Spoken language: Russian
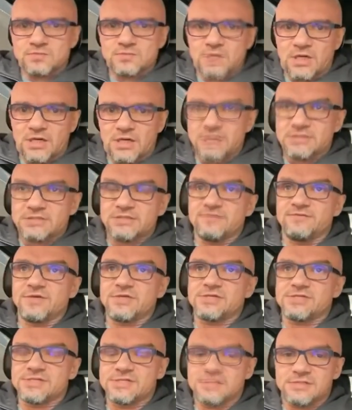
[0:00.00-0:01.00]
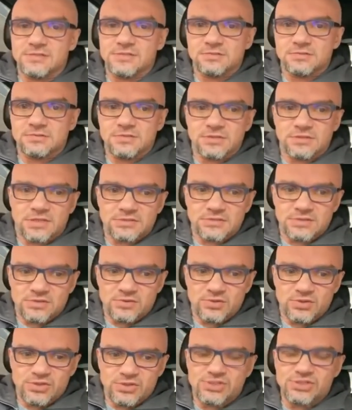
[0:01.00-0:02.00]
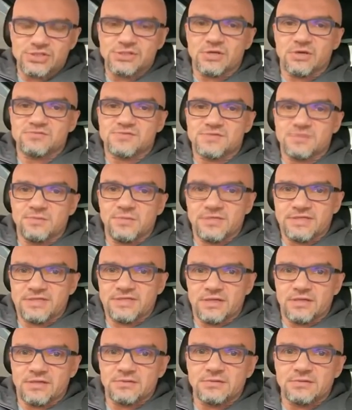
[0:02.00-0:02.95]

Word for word: клетка вечности. Это когда исчезают все мысли,